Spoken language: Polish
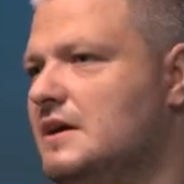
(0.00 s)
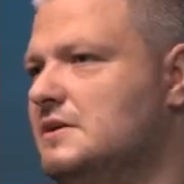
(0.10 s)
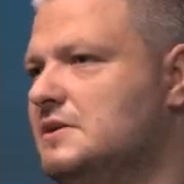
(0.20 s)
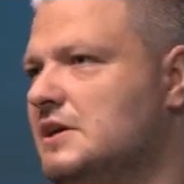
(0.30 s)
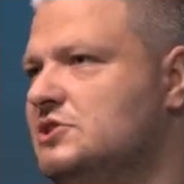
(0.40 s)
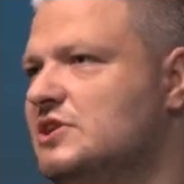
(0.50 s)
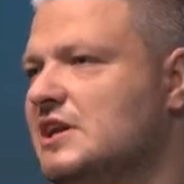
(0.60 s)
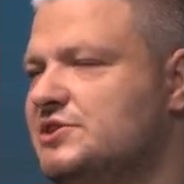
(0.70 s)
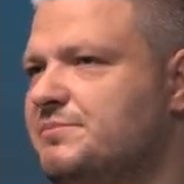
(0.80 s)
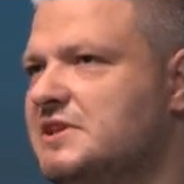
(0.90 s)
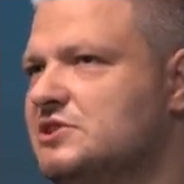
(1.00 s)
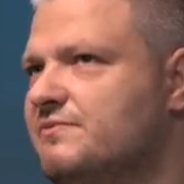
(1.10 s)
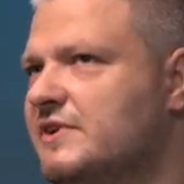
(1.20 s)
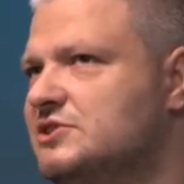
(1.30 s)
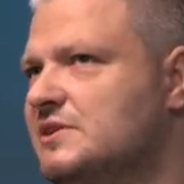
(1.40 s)
E, a czy dla Ciebie też
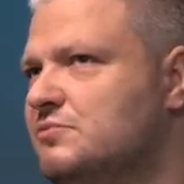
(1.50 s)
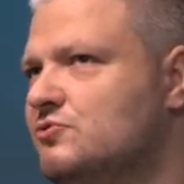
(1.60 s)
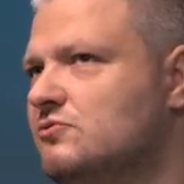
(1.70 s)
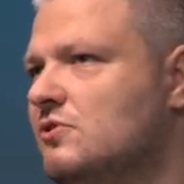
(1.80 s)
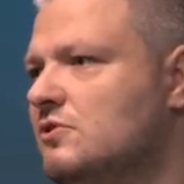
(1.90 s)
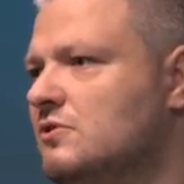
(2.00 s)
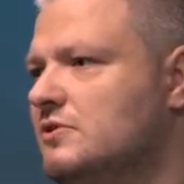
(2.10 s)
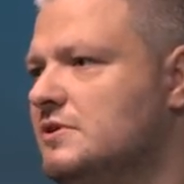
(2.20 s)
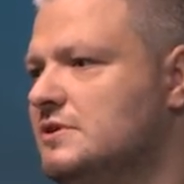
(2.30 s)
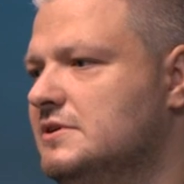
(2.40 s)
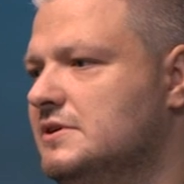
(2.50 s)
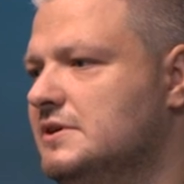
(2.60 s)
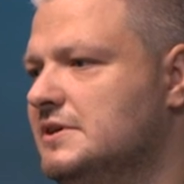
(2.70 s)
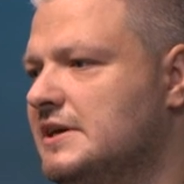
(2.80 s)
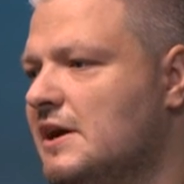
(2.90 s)
ważne było e,
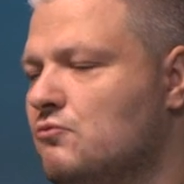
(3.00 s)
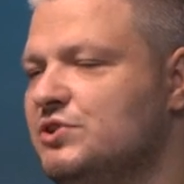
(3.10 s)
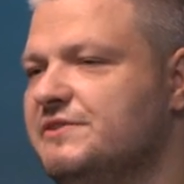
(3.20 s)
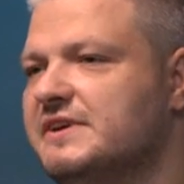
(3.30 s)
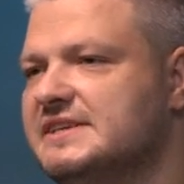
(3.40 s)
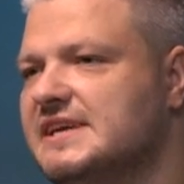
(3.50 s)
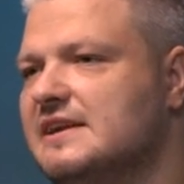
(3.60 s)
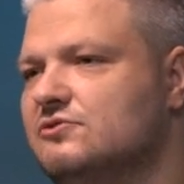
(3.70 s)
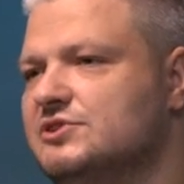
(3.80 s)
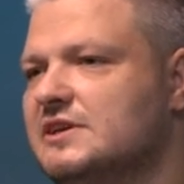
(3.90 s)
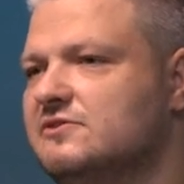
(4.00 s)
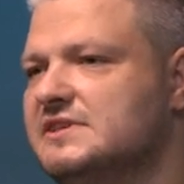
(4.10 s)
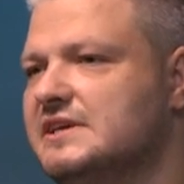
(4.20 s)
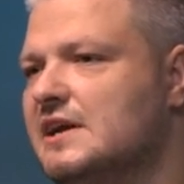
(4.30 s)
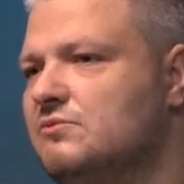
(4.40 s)
taka uniwersalność tego
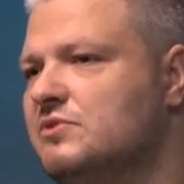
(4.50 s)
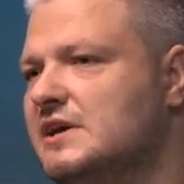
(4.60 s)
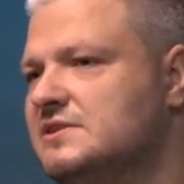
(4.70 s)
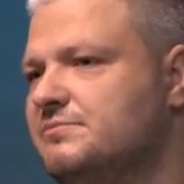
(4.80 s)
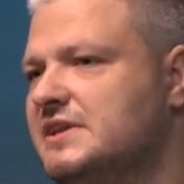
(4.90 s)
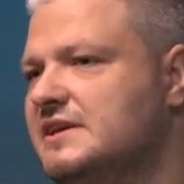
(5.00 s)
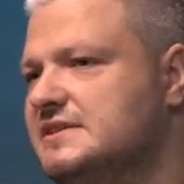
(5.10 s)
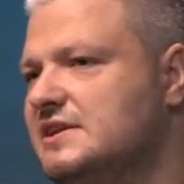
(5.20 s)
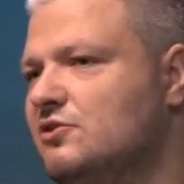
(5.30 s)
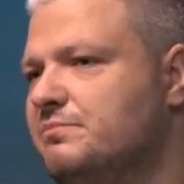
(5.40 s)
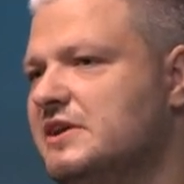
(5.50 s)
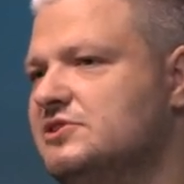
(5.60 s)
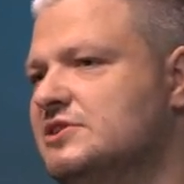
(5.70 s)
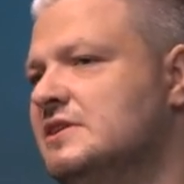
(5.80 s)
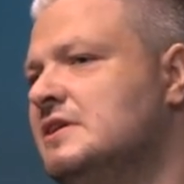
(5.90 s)
serialu? Bo jak sobie teraz na niego
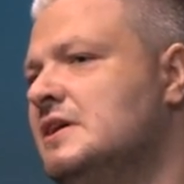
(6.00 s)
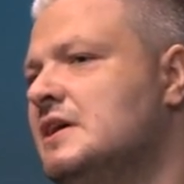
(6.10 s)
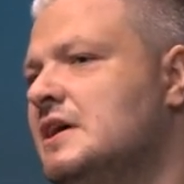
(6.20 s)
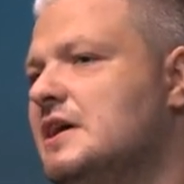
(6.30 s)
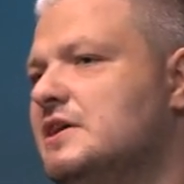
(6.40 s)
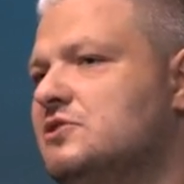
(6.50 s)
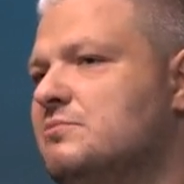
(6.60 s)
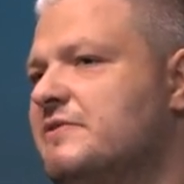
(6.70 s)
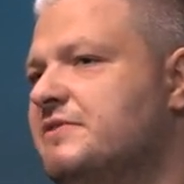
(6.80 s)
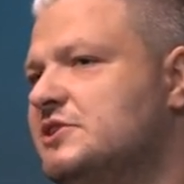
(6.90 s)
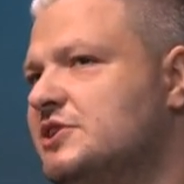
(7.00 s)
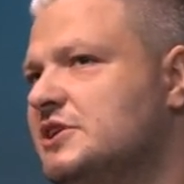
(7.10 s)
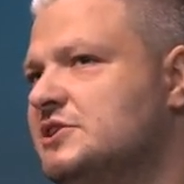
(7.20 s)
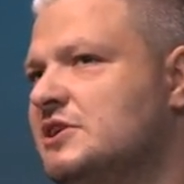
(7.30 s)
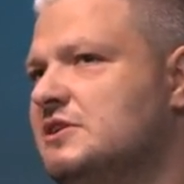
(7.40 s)
patrzę, to mam wrażenie,
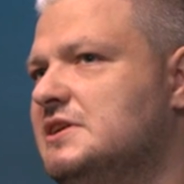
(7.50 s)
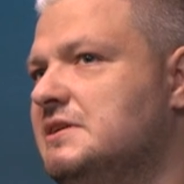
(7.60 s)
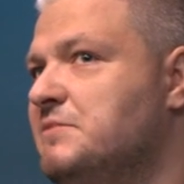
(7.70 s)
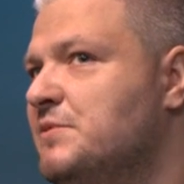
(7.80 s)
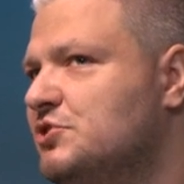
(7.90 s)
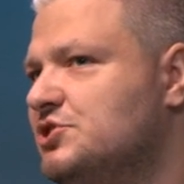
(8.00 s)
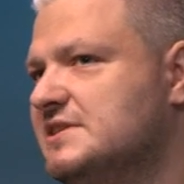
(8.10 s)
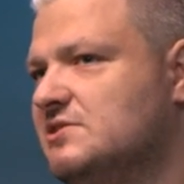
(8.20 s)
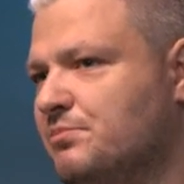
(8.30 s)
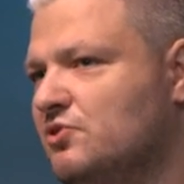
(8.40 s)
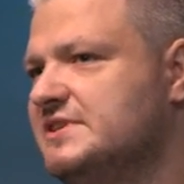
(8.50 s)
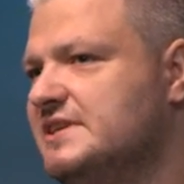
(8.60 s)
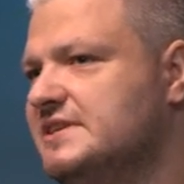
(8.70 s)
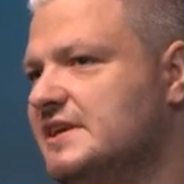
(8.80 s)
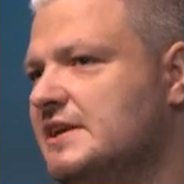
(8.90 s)
że mimo że jest to polski
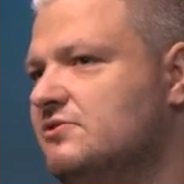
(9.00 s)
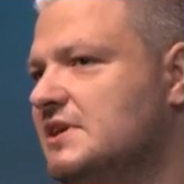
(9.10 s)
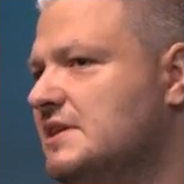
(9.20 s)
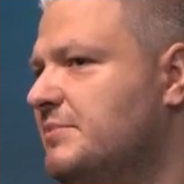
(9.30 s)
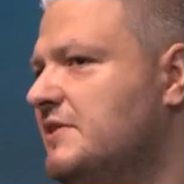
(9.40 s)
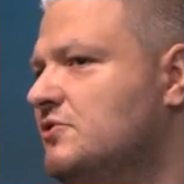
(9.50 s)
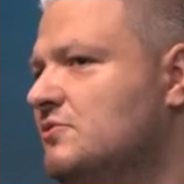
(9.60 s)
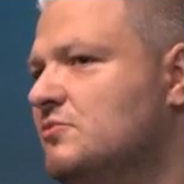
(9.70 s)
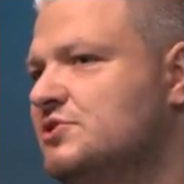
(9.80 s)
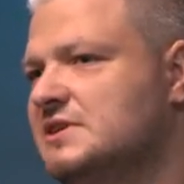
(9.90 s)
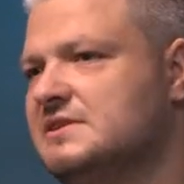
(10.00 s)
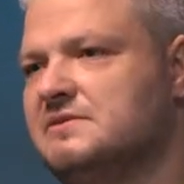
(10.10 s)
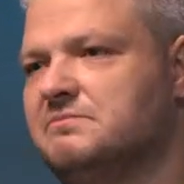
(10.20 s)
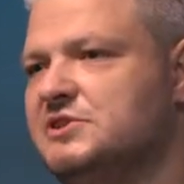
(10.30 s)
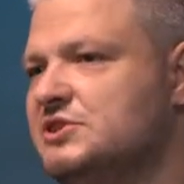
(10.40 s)
serial, to tak naprawdę on może
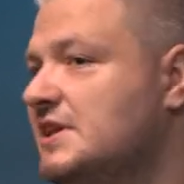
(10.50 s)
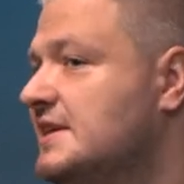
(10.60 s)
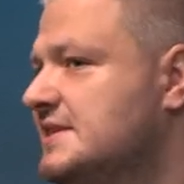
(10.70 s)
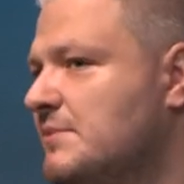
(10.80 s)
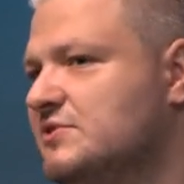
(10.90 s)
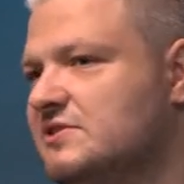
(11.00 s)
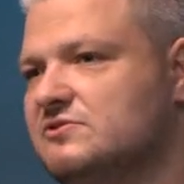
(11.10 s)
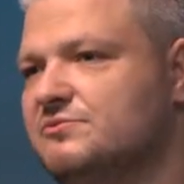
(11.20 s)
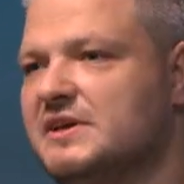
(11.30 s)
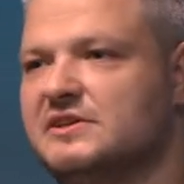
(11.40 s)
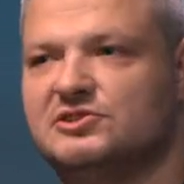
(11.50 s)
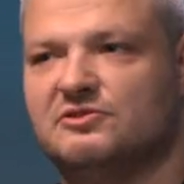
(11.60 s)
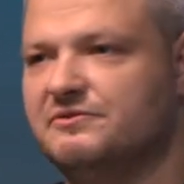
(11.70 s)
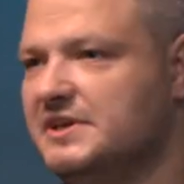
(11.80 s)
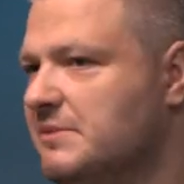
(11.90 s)
być tak samo zrozumiany, czy to
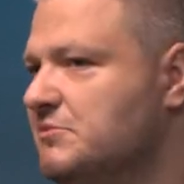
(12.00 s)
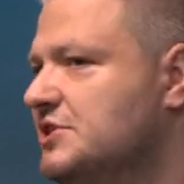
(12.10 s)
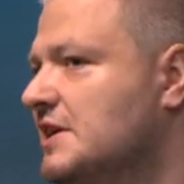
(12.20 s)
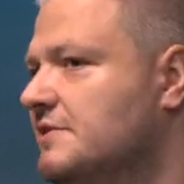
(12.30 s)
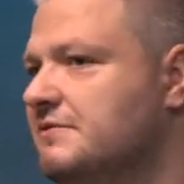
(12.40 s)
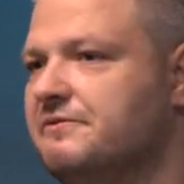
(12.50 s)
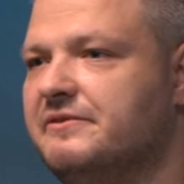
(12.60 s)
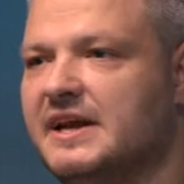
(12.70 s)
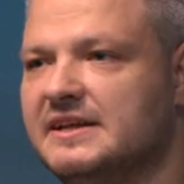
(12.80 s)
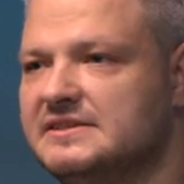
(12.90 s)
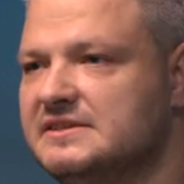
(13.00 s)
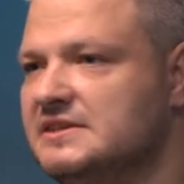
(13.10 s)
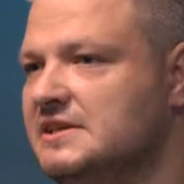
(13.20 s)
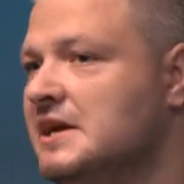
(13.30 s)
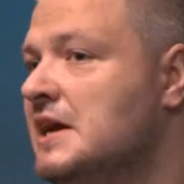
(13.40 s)
w Niemczech, we
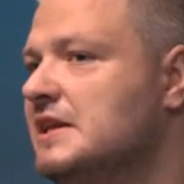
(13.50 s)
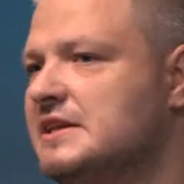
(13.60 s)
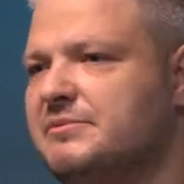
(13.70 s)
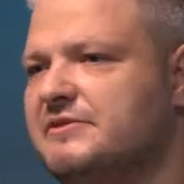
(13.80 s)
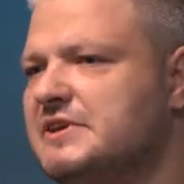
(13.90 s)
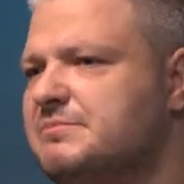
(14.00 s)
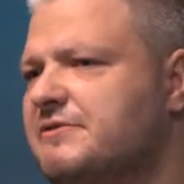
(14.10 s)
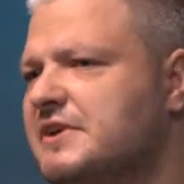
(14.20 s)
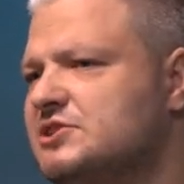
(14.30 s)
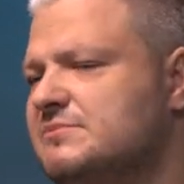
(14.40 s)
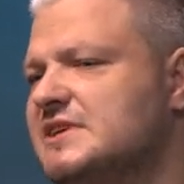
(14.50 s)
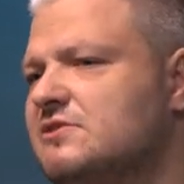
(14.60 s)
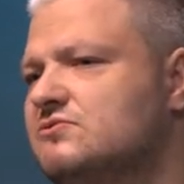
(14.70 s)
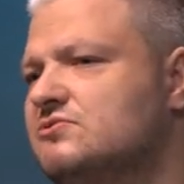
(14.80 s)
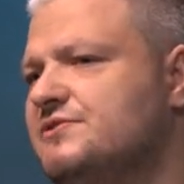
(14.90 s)
Francji, tak naprawdę chyba w każdym
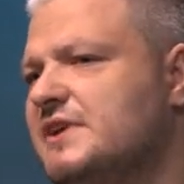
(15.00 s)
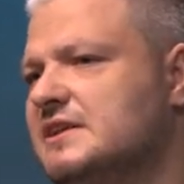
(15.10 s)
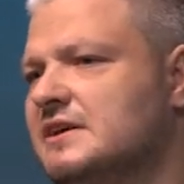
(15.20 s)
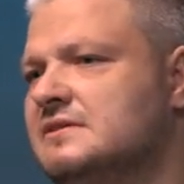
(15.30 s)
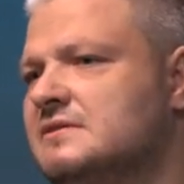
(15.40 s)
zakątku świata.